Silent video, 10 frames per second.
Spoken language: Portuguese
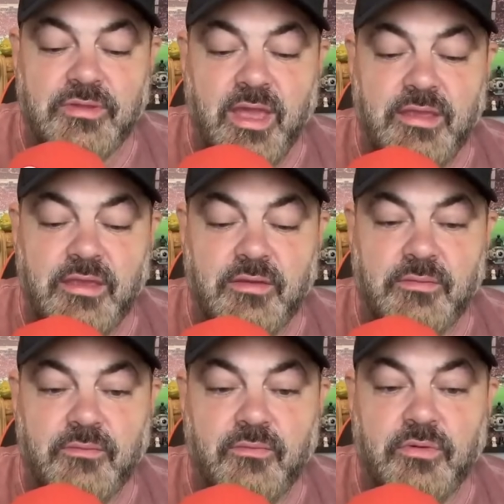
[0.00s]
E aí,
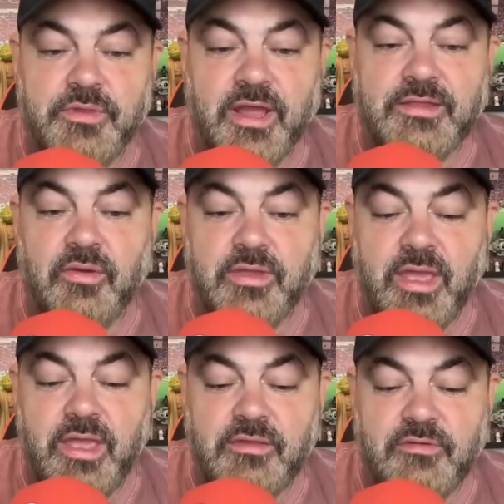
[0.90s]
contrata
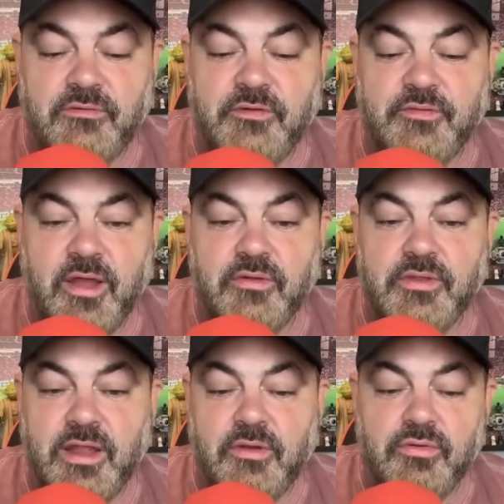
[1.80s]
alguém, só vai ficar no
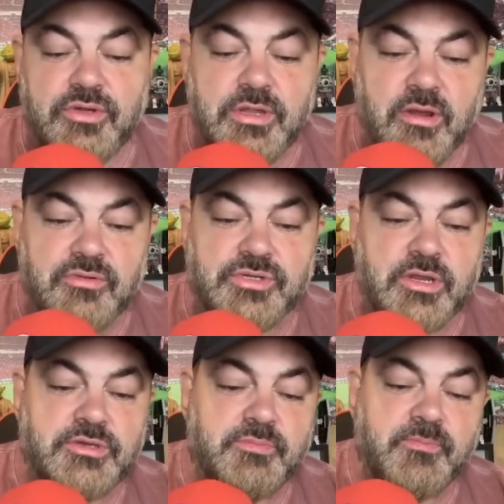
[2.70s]
De La Cruz? Não,
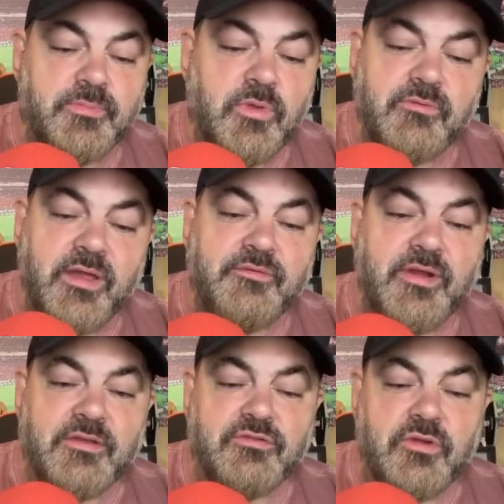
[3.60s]
gente. Não vai
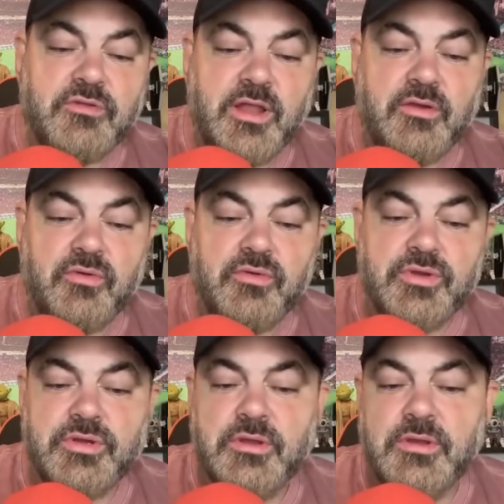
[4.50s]
ficar só no De La
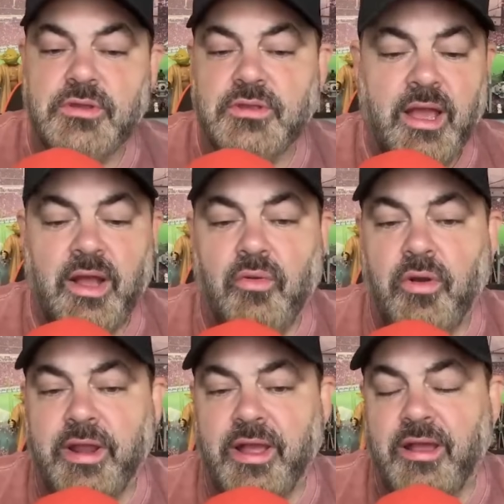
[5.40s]
Cruz.
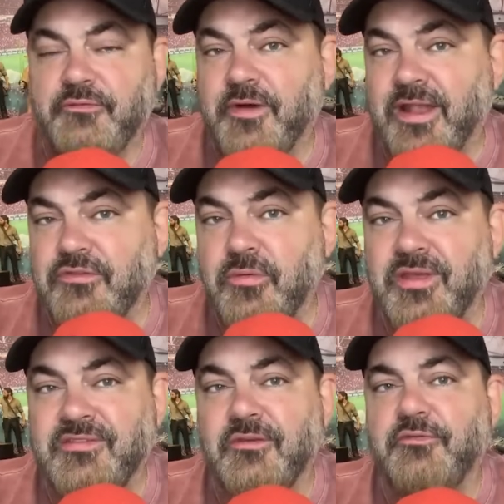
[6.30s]
Agora, falar
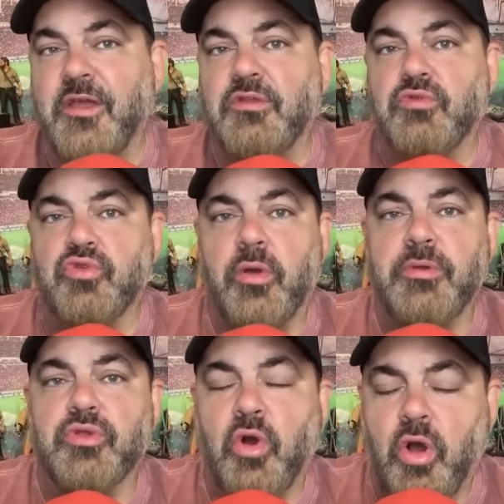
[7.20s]
sobre esse efeito
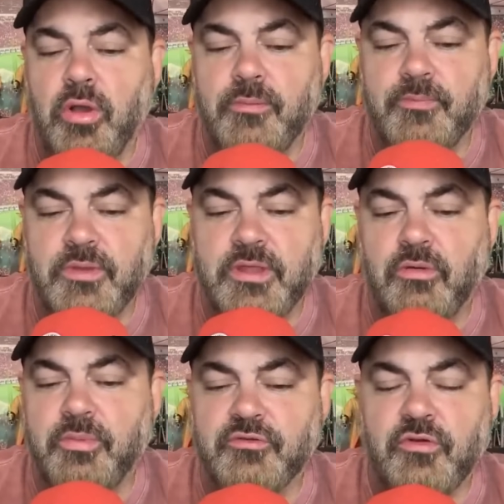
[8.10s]
dominó. Até
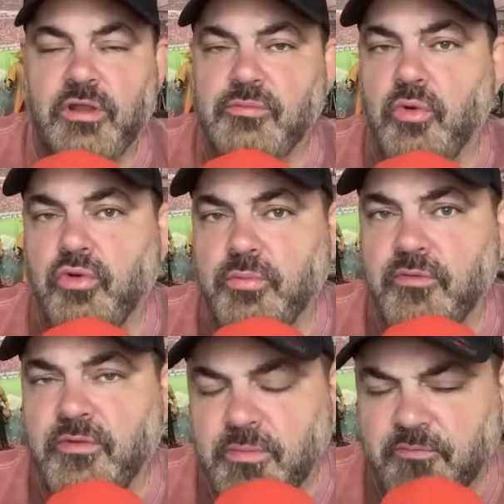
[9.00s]
o pessoal lá no meu grupo
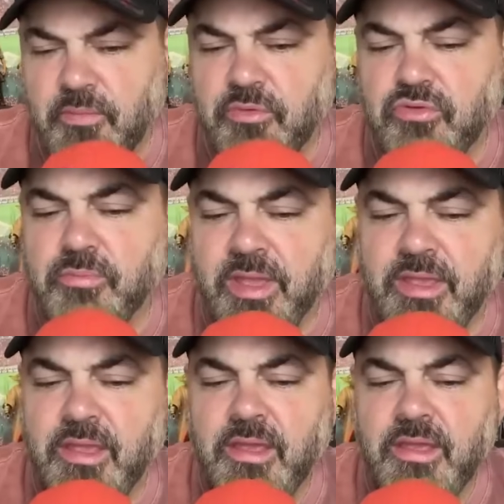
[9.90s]
VIP foi muito
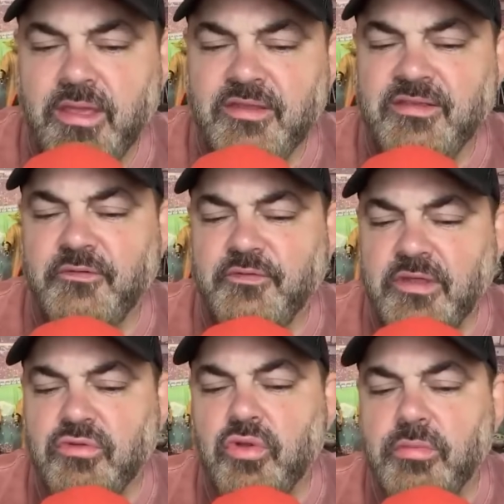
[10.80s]
bem. Esse
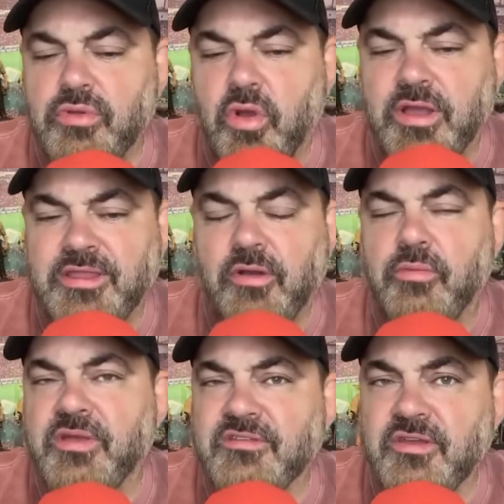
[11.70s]
efeito dominó que está
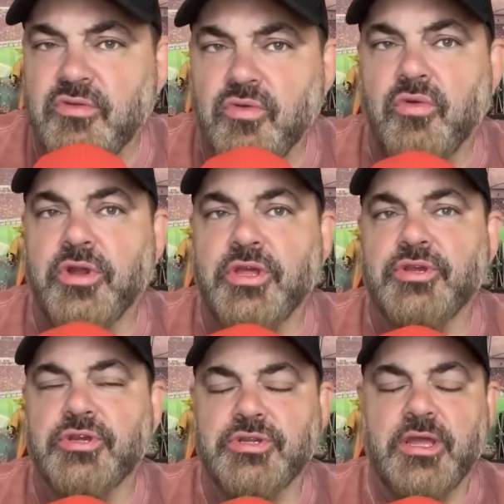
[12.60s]
começando no
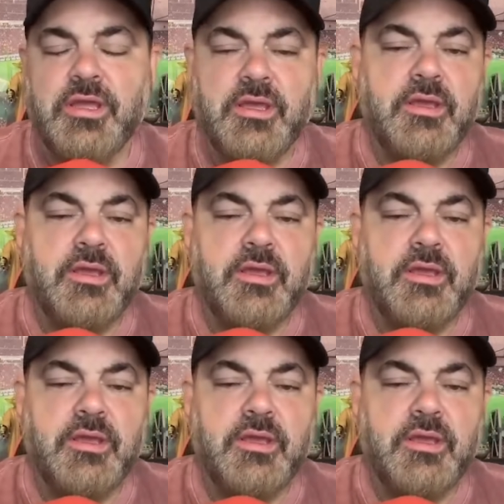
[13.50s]
Corinthians, né?